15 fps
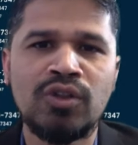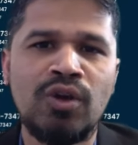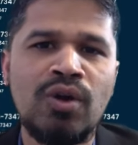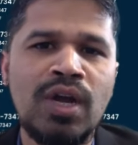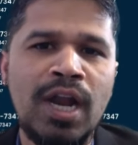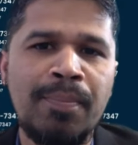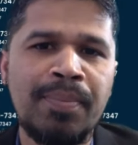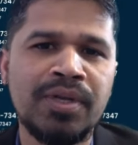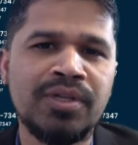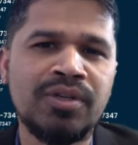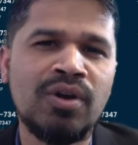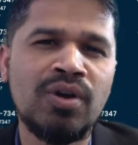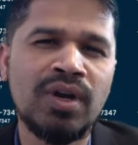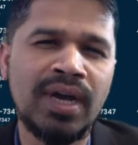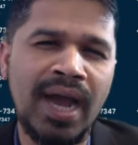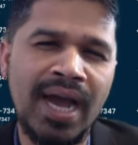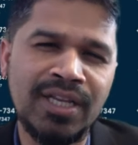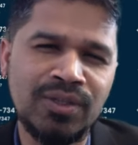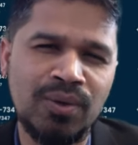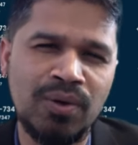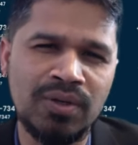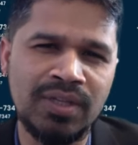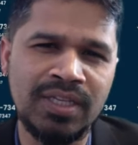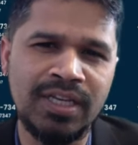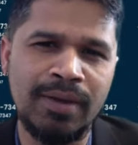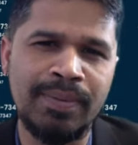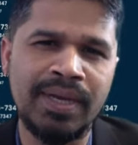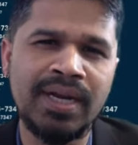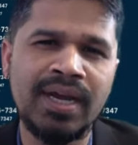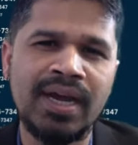তখন আপনি যখন কাজ করতে
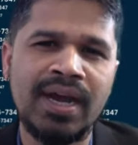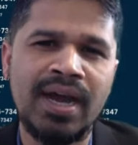যাবেন